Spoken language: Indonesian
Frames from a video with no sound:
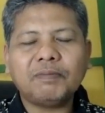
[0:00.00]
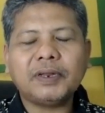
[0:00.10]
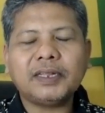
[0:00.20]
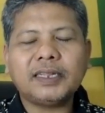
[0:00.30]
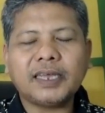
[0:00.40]

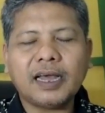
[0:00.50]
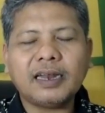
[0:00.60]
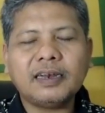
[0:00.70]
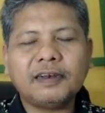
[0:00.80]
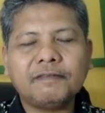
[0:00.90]

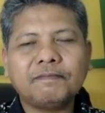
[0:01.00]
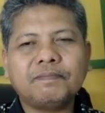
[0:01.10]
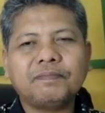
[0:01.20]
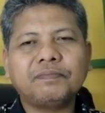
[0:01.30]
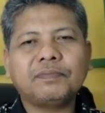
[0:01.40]
penelitian,
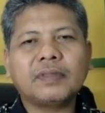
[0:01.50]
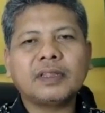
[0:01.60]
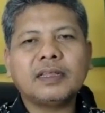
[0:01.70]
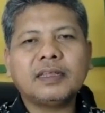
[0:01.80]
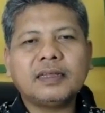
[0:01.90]

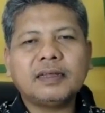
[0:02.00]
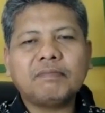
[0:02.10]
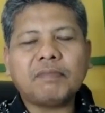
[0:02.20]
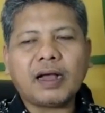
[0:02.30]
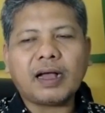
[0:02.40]

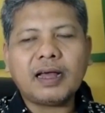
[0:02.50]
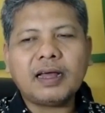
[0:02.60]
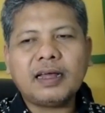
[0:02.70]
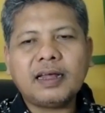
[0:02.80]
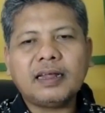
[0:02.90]

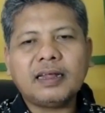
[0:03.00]
maka